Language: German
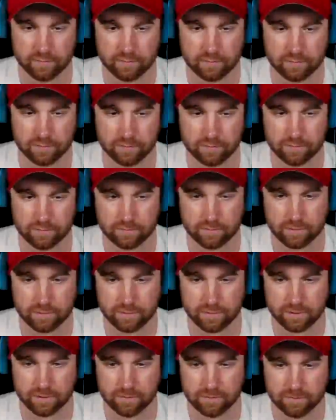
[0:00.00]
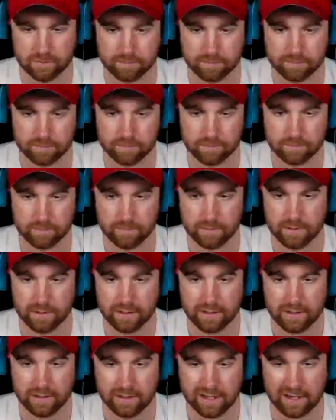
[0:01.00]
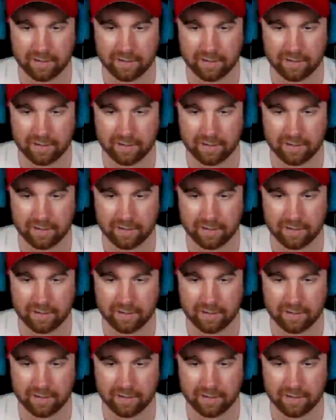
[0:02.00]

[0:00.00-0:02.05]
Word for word: Hm, halt, ja. Ja,